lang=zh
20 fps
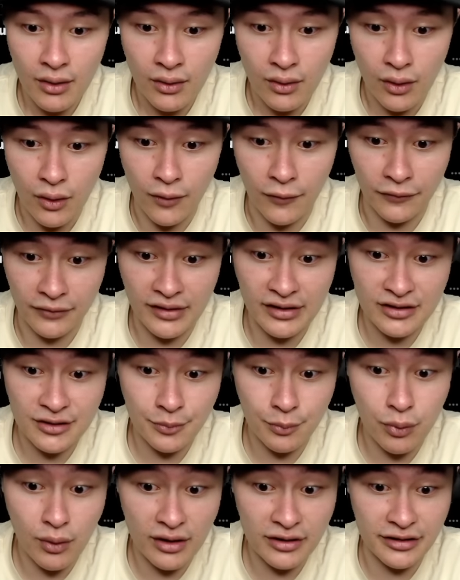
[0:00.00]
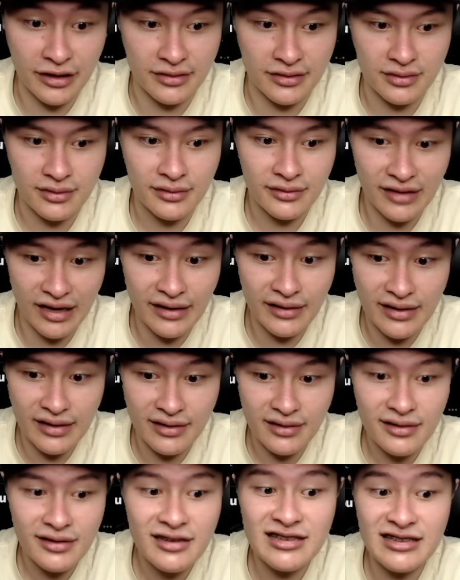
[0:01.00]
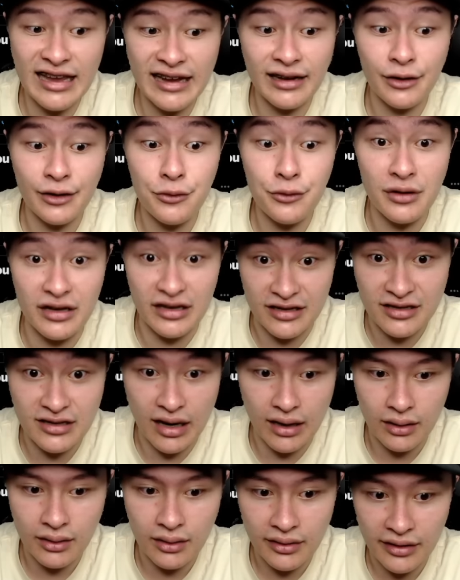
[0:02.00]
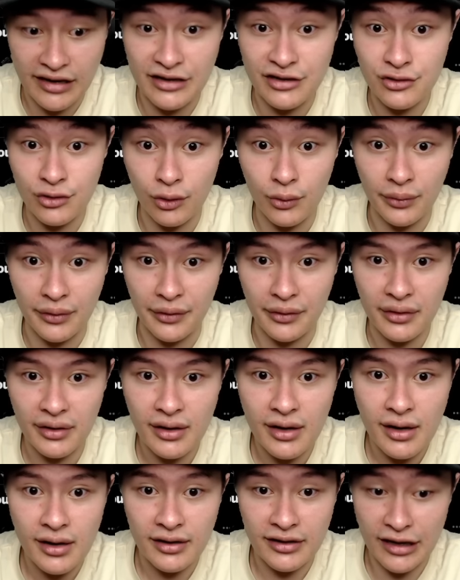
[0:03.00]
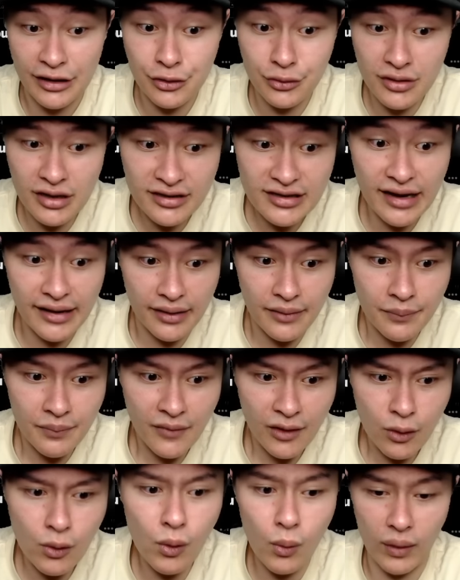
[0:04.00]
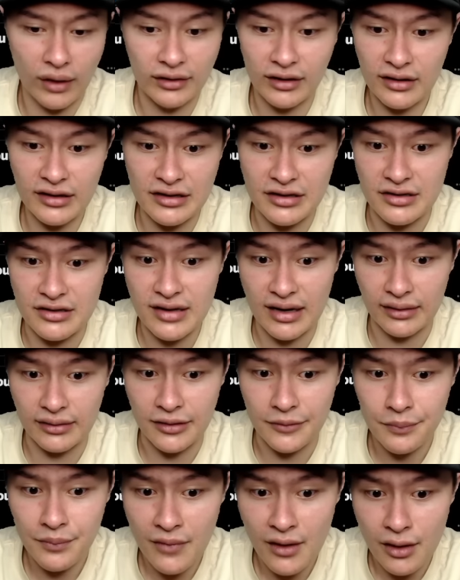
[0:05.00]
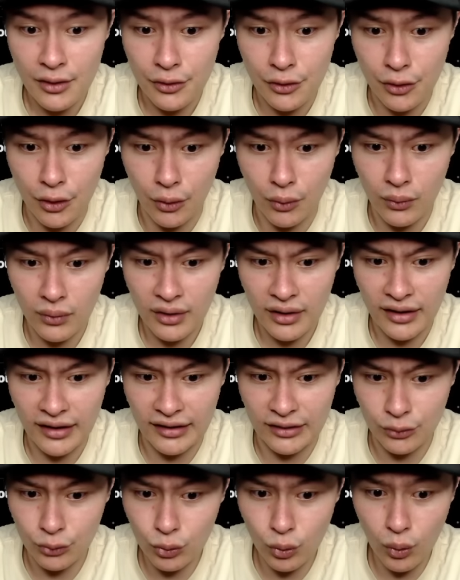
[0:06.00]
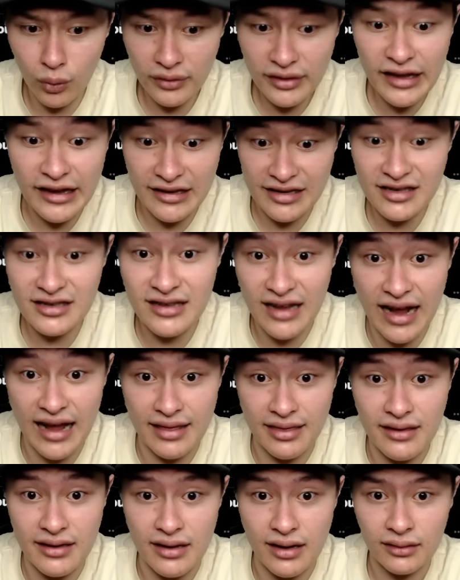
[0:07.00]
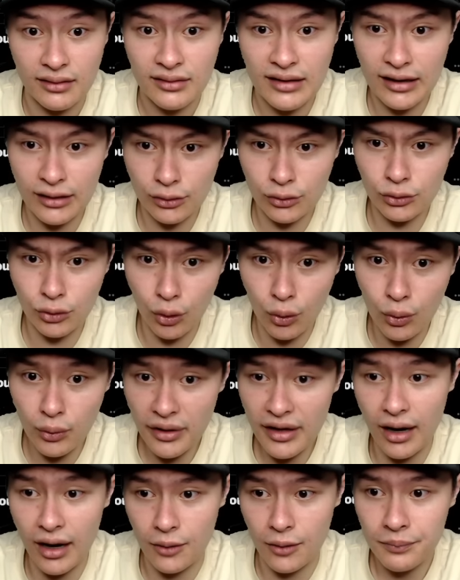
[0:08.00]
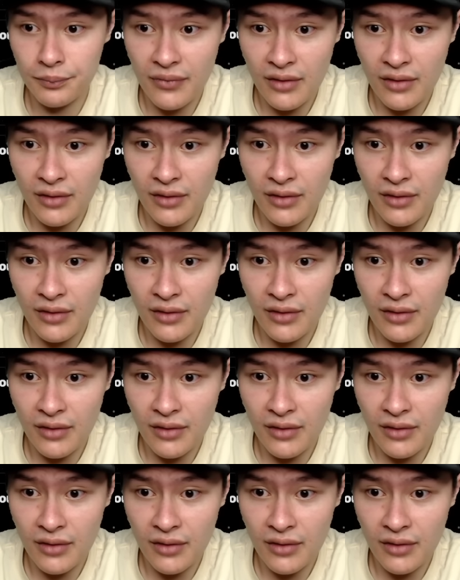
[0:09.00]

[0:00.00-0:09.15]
of this process taking 三个月以上 h Historically，也就是在过往的历史上呢，有很多类似的案例啊，它都要